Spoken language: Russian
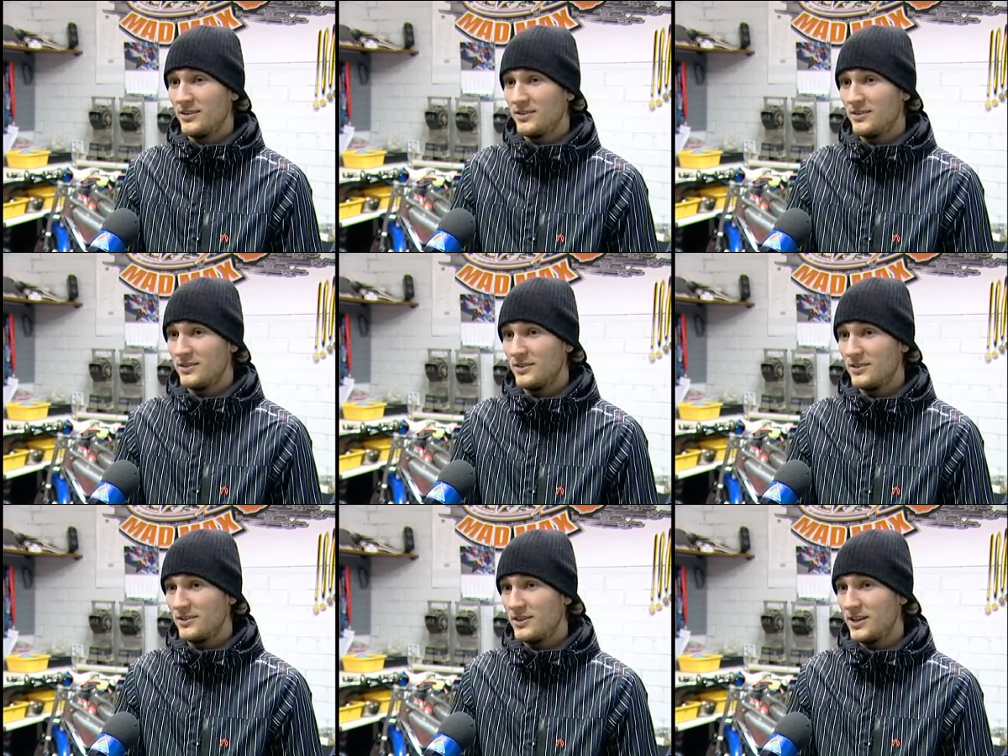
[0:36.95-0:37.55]

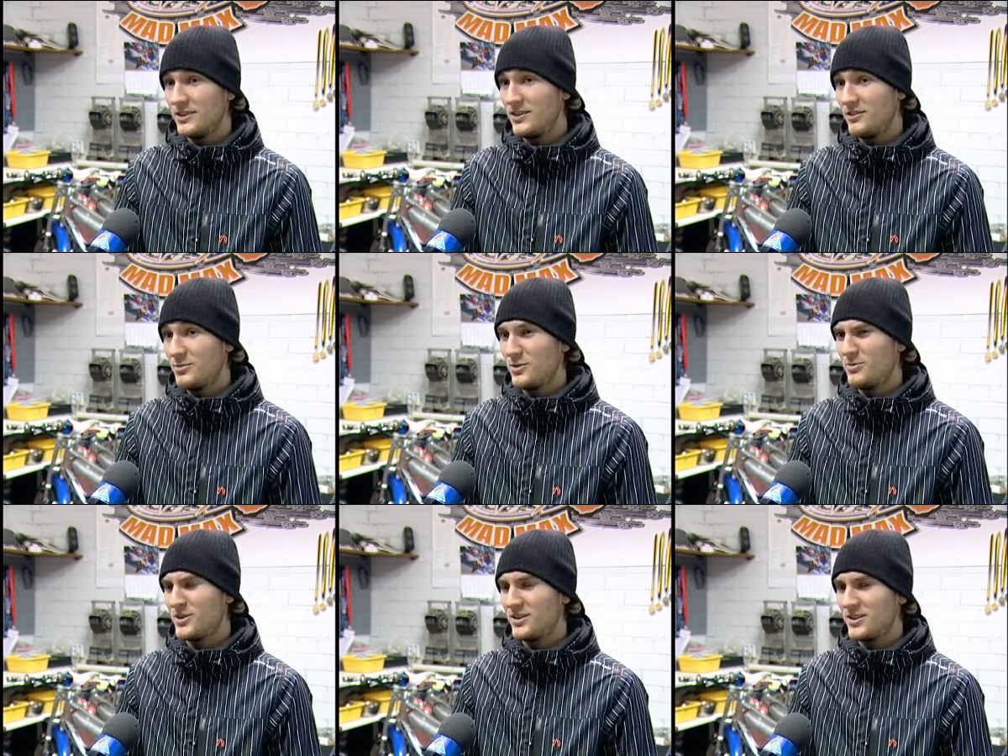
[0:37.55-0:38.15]
э, данные в
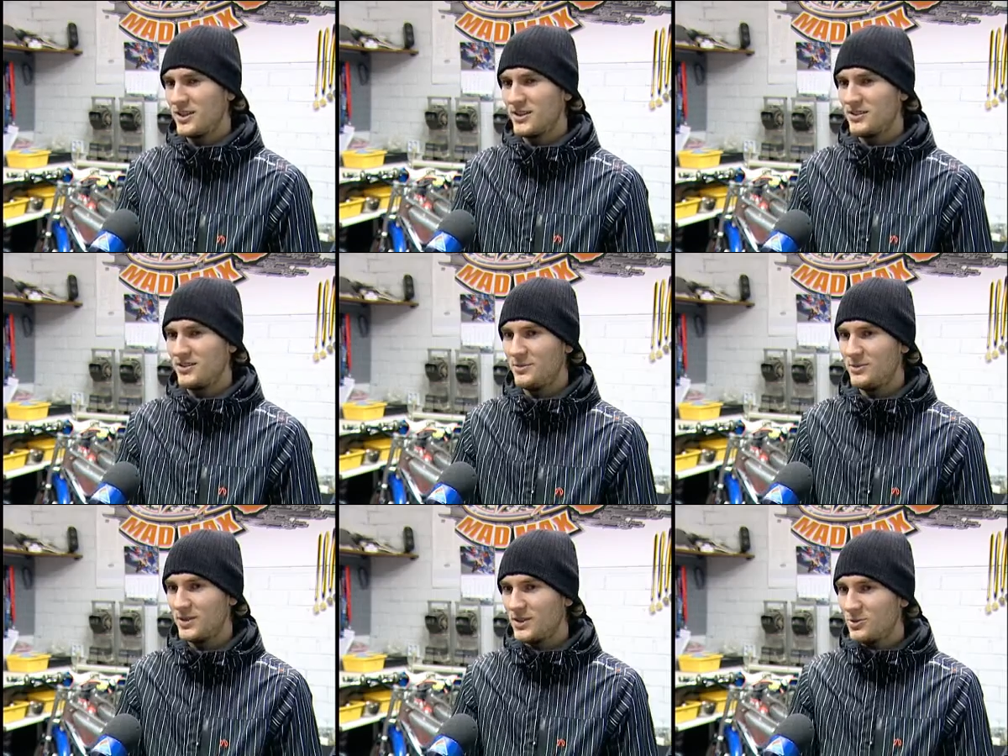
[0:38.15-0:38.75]
моем контракте,
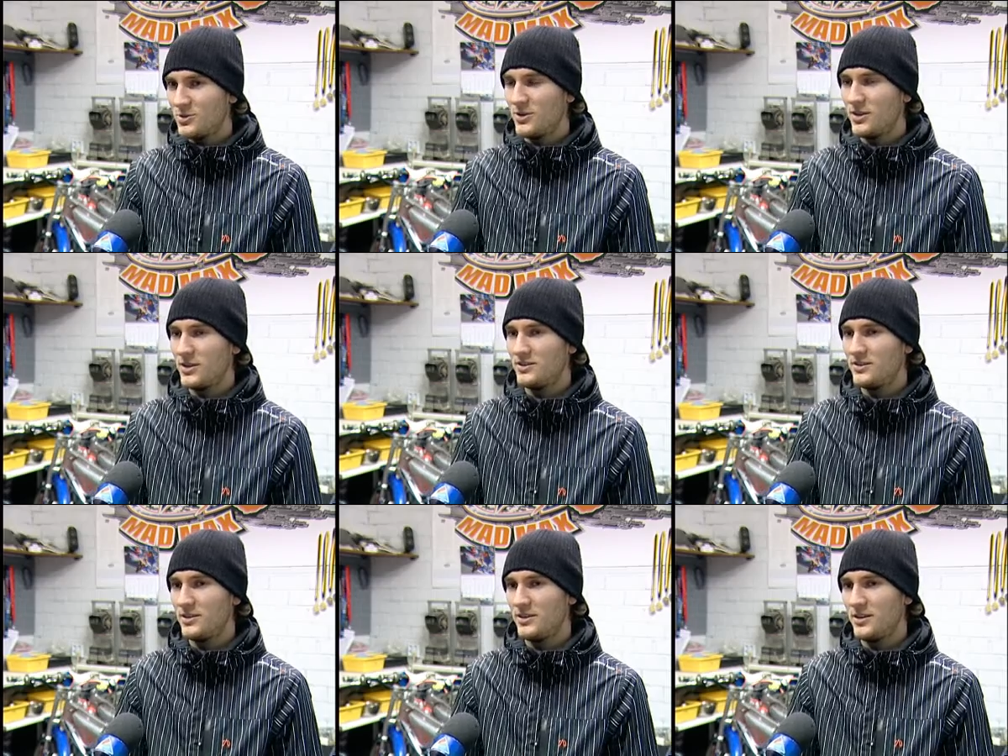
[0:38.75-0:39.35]
именно которые
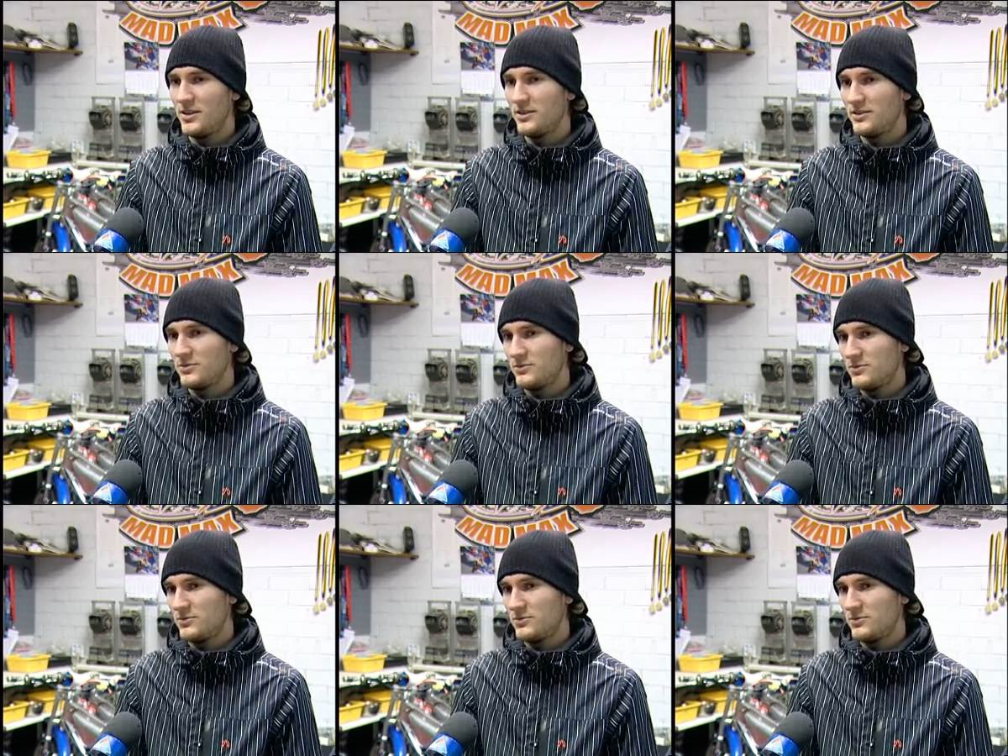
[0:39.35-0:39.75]
хотел я.